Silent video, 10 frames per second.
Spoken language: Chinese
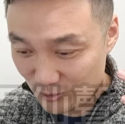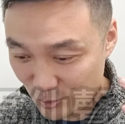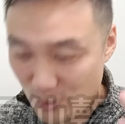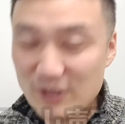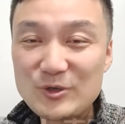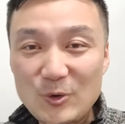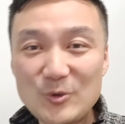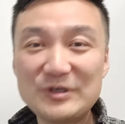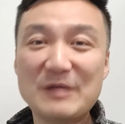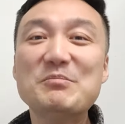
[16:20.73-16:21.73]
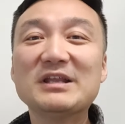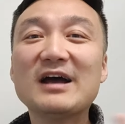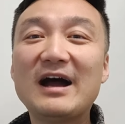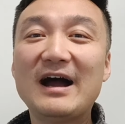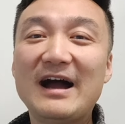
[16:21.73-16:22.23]
全球人民
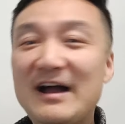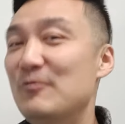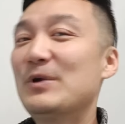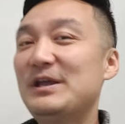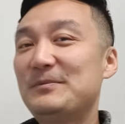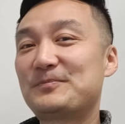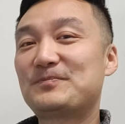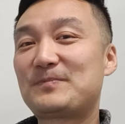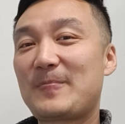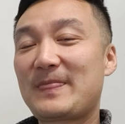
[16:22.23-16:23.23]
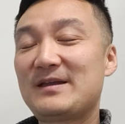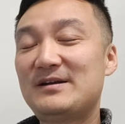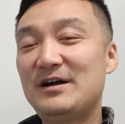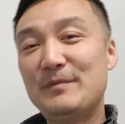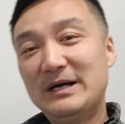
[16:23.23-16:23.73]
的安危，
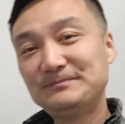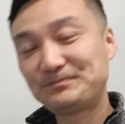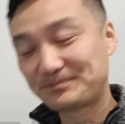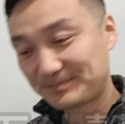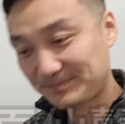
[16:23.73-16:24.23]
好吗？